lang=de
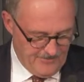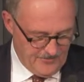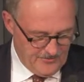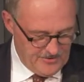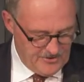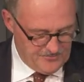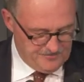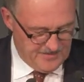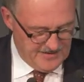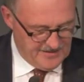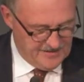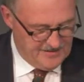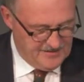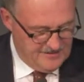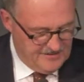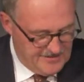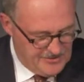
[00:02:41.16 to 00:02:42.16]
Und ich
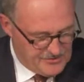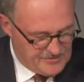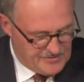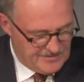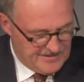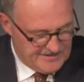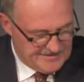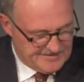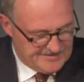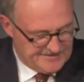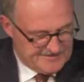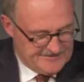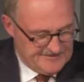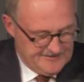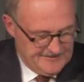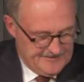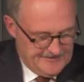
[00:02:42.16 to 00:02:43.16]
bin nicht
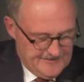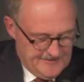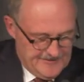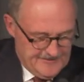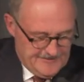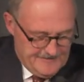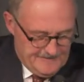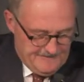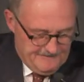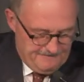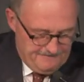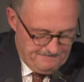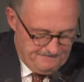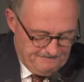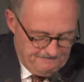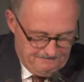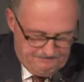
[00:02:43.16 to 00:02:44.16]
zuletzt,
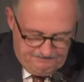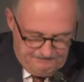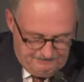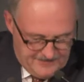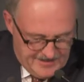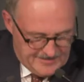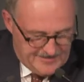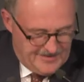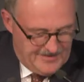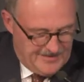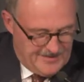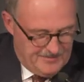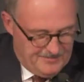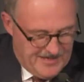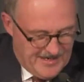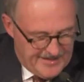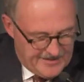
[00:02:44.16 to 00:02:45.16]
Herr
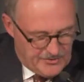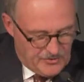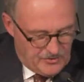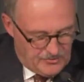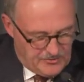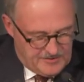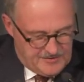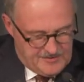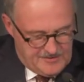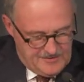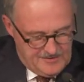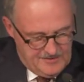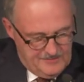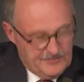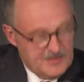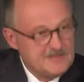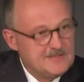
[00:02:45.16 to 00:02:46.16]
Träger, beeindruckt
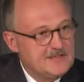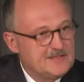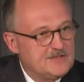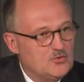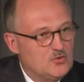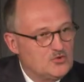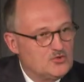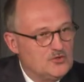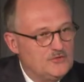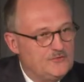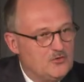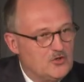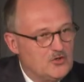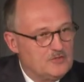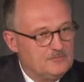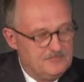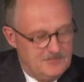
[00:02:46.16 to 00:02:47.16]
was das
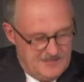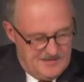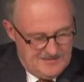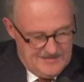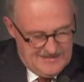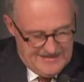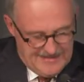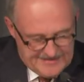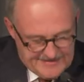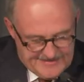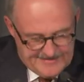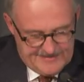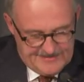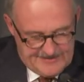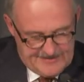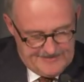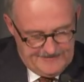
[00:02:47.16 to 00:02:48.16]
Hochschulforum
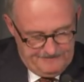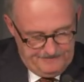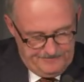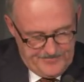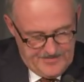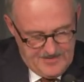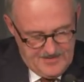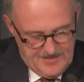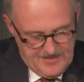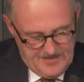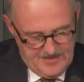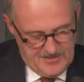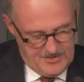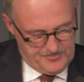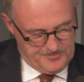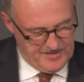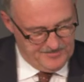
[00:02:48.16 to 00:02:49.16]
leistet.
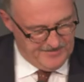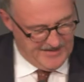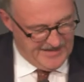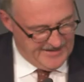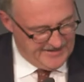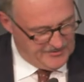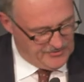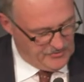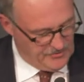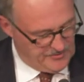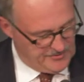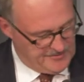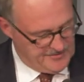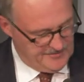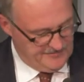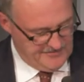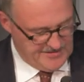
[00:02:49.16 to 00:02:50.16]
Ich bin
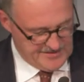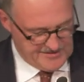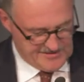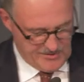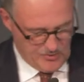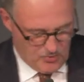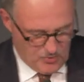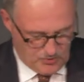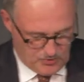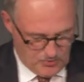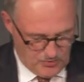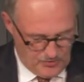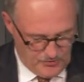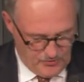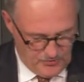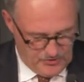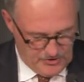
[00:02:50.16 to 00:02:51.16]
beeindruckt, wie es die
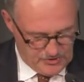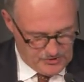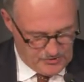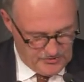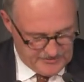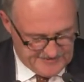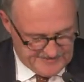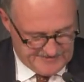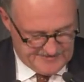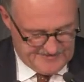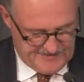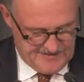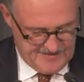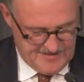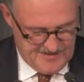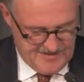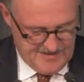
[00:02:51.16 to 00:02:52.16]
Hochschulen
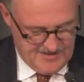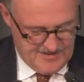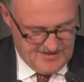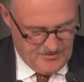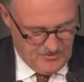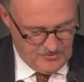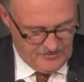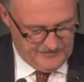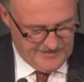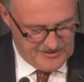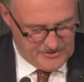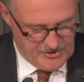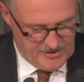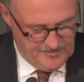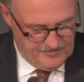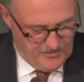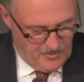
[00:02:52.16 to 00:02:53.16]
unterstützt und
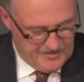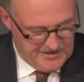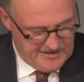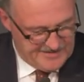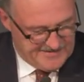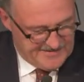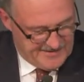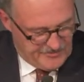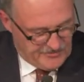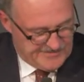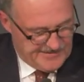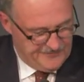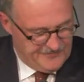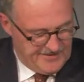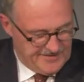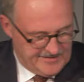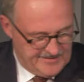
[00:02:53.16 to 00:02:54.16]
welche
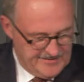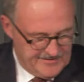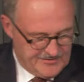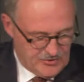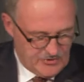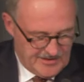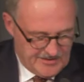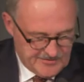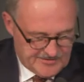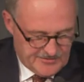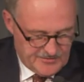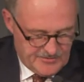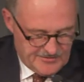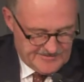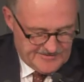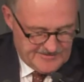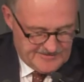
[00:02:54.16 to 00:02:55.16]
Mobilisierungseffekte es schon
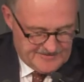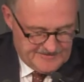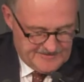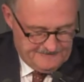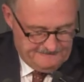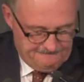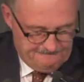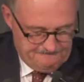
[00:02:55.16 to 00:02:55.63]
ausgelöst hat.